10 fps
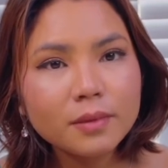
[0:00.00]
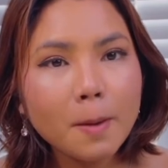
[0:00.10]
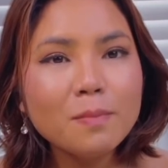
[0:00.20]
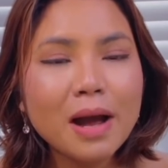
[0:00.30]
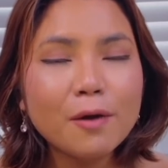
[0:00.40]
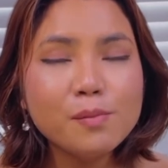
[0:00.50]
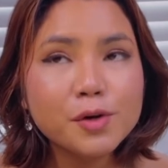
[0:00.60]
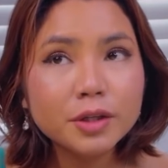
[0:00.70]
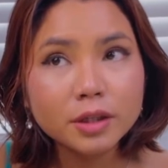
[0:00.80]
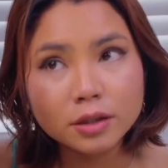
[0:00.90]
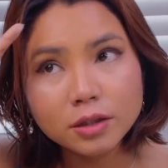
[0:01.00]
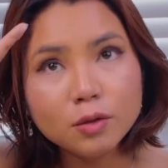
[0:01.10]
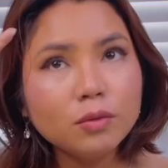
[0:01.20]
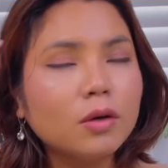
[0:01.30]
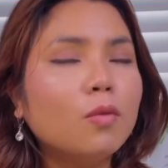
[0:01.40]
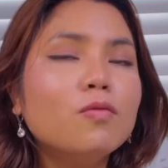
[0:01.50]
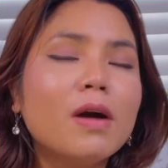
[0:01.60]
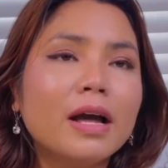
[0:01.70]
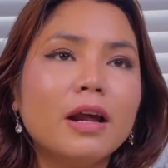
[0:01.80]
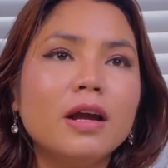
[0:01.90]
ba của Mary thì nói chung là cũng
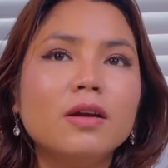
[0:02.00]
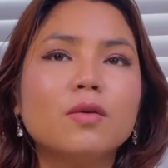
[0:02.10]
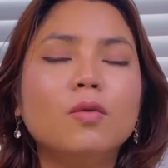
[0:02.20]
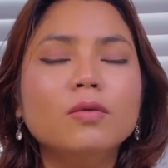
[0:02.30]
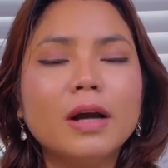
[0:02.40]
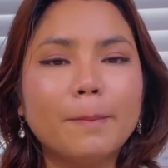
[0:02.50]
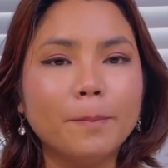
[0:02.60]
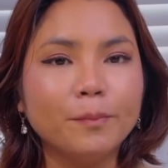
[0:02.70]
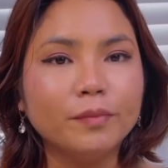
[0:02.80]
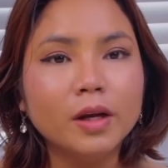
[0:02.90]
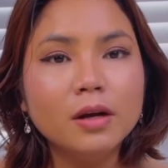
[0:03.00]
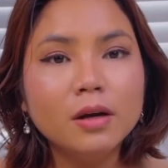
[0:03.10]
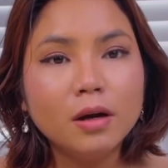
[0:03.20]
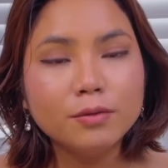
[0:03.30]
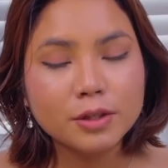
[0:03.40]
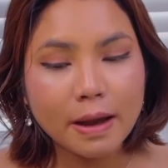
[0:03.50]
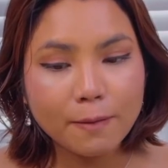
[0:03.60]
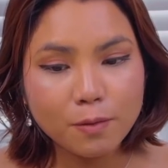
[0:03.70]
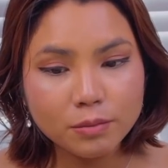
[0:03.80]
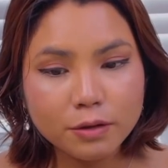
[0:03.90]
qua đây rồi cũng gặp ông
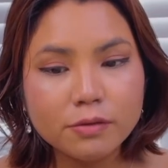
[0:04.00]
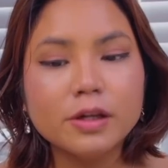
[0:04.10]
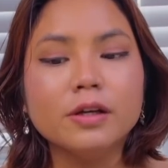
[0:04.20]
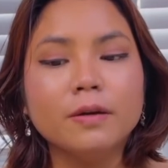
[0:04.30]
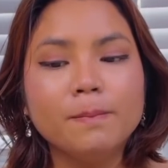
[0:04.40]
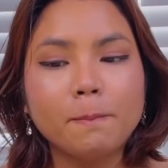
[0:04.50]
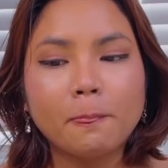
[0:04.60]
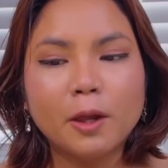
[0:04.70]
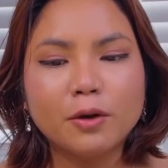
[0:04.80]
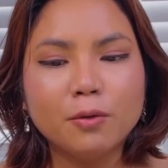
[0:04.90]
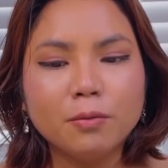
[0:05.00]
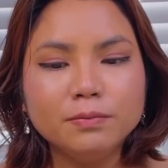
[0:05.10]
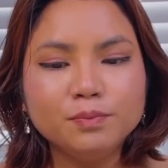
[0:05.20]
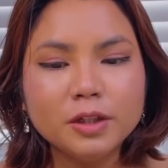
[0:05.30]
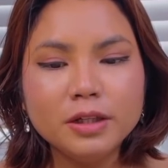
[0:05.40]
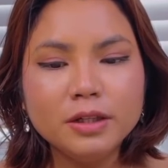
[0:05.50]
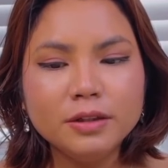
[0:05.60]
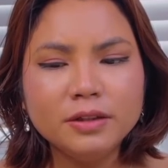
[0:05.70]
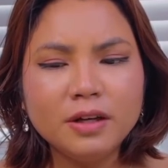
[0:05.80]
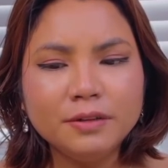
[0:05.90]
xã của Mary rồi cũng đi